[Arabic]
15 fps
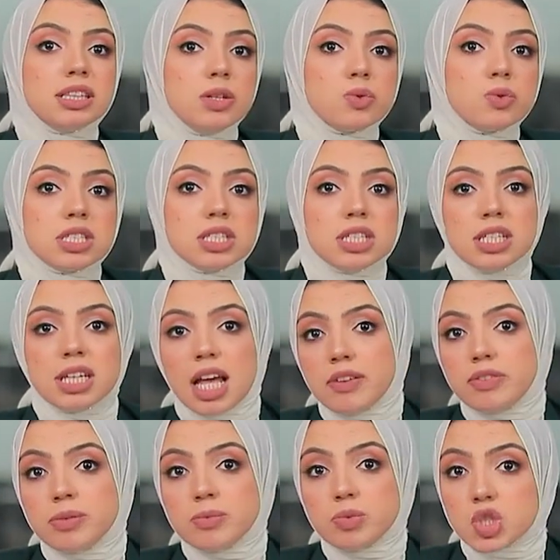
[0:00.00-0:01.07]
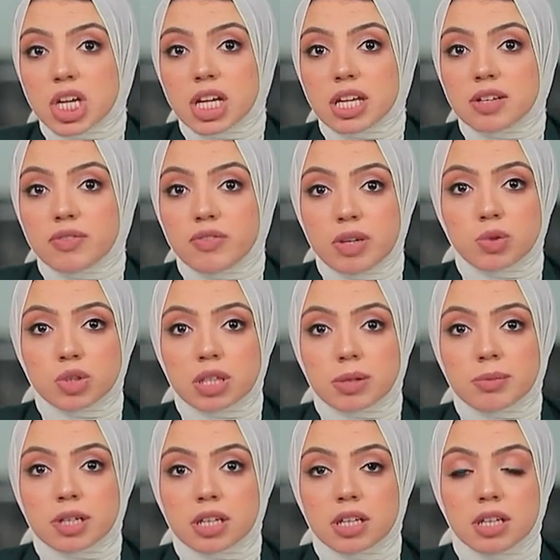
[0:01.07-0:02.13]
ممثلين من نحو واحد أو
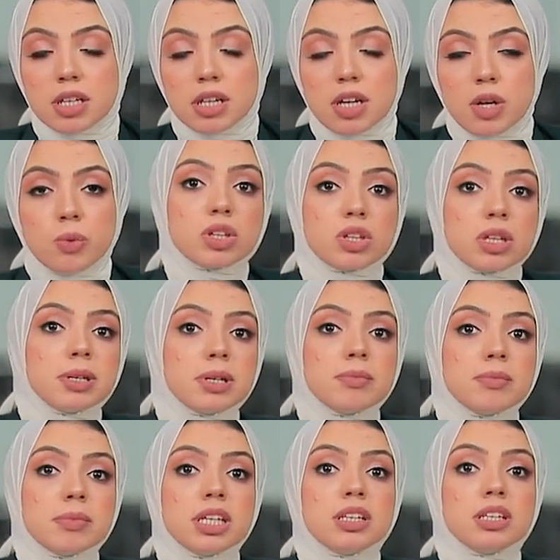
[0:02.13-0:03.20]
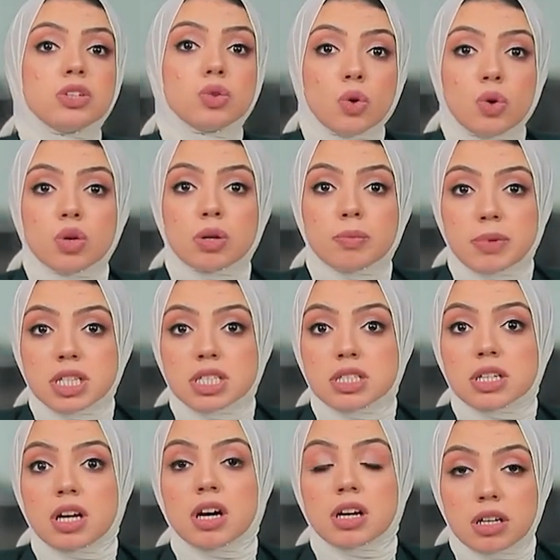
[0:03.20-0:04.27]
197 دولة وحوالي
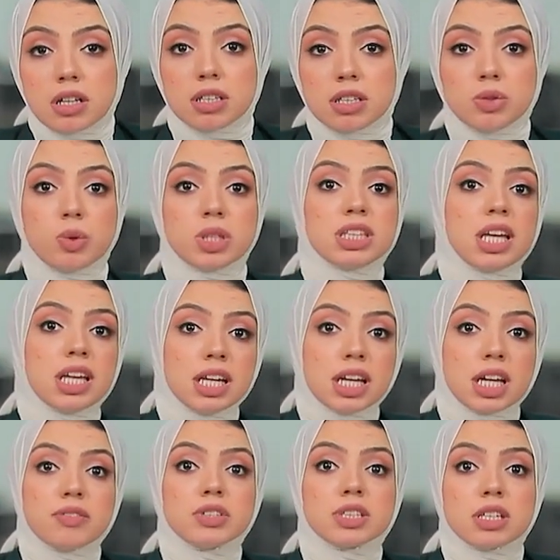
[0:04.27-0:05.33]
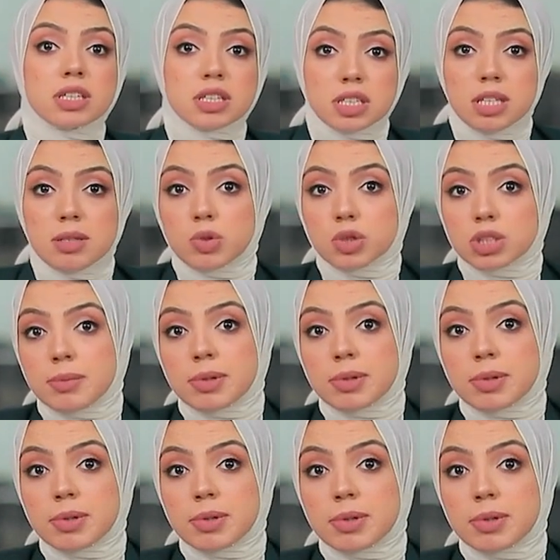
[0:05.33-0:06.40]
62 ألف مشارك في المؤتمر
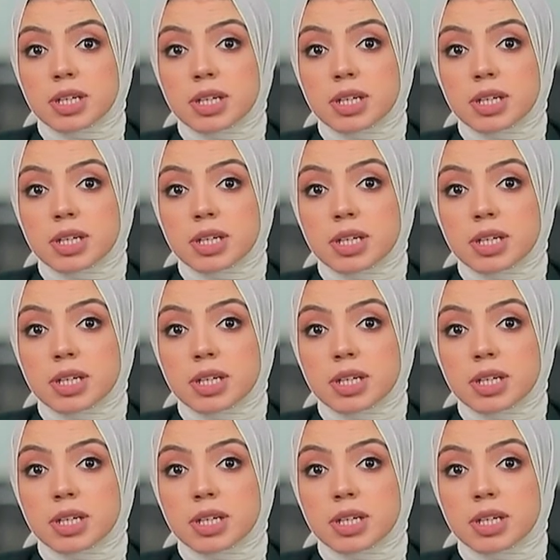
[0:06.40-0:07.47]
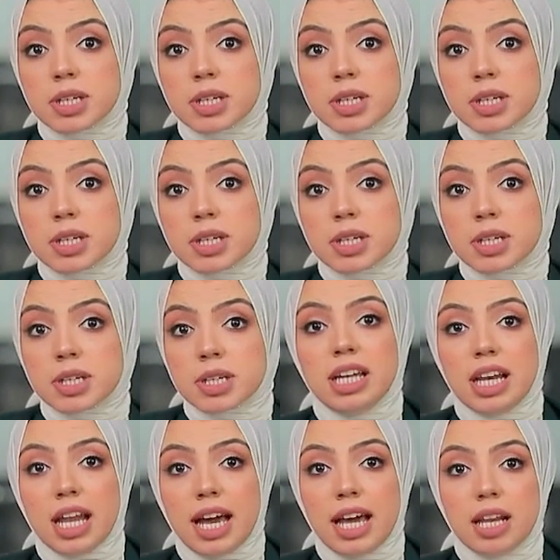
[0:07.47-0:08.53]
ويعتبر يمكن دور مصر
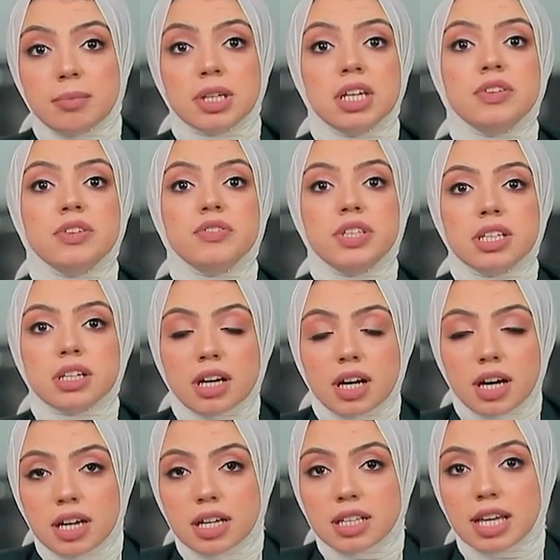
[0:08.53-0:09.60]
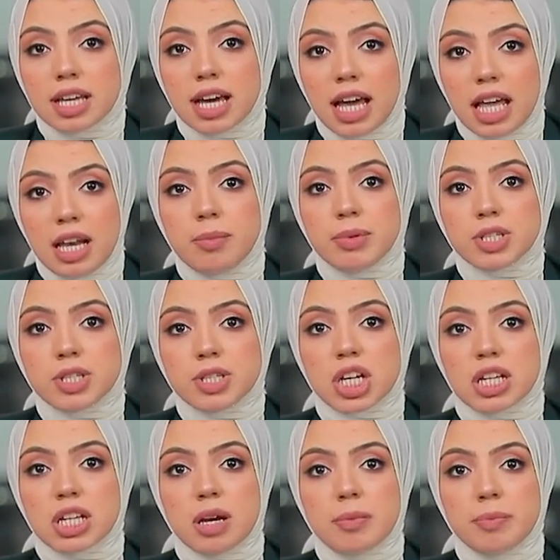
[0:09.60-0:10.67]
الرائد والتاريخي في تنظيم مؤتمر
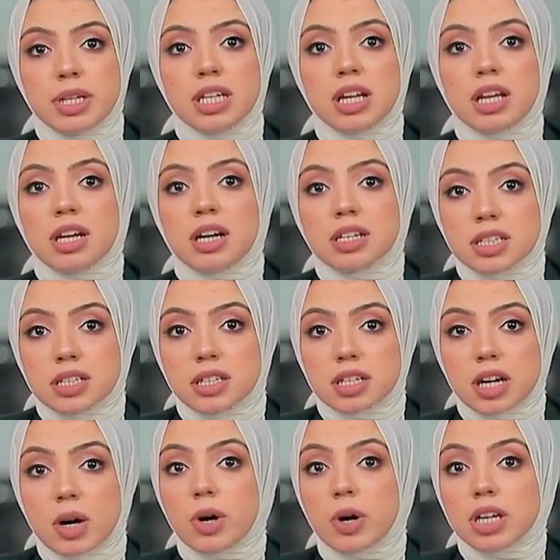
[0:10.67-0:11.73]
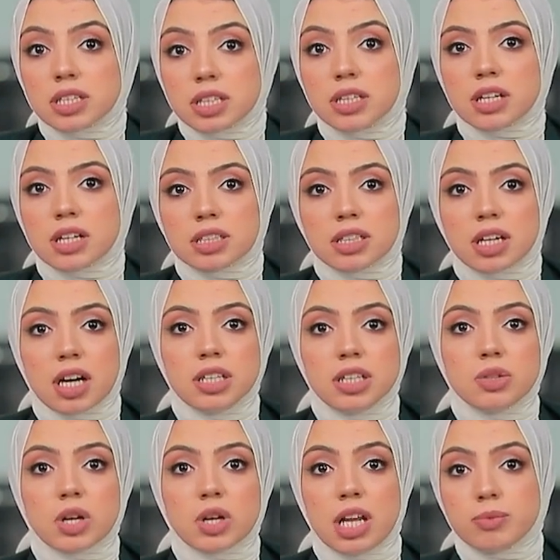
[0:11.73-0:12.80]
أكثر ما يعول عليه
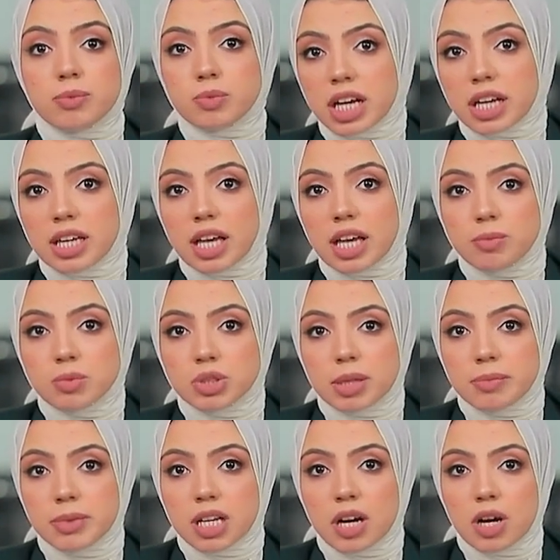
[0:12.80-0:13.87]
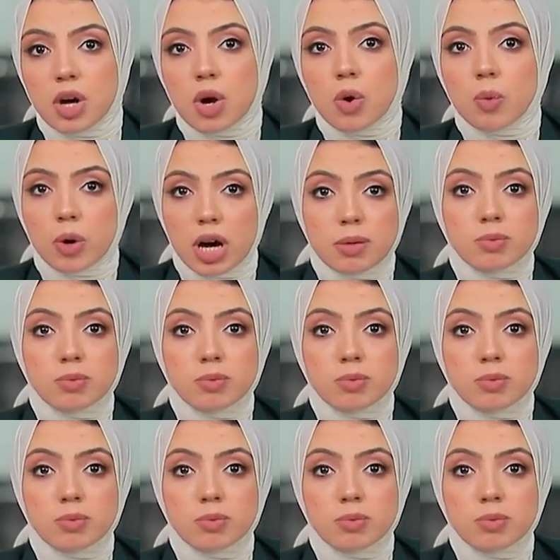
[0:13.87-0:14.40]
العالم في إنقاذ البشرية